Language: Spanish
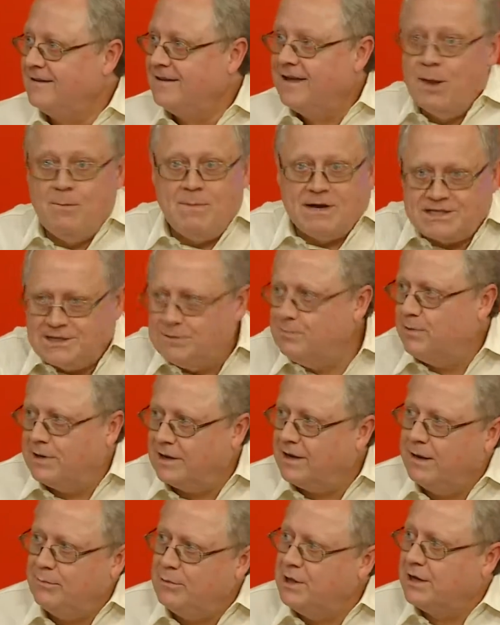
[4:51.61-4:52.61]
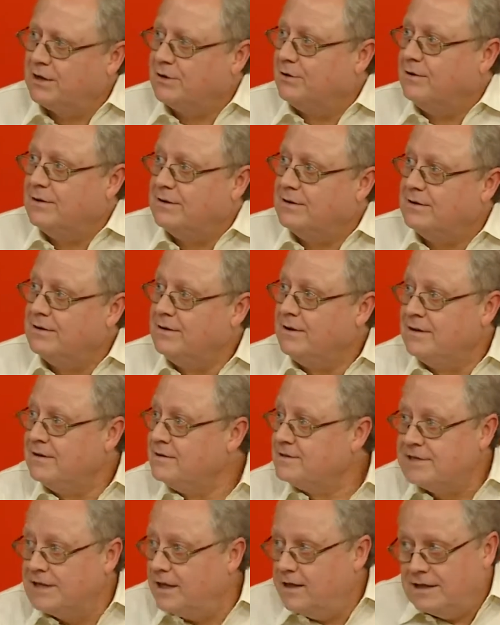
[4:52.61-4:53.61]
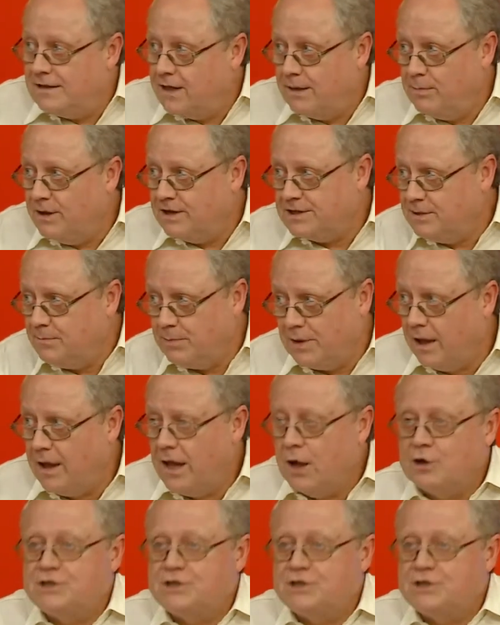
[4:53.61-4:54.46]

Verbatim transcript: Es más simple que la miércoles. Es más simple.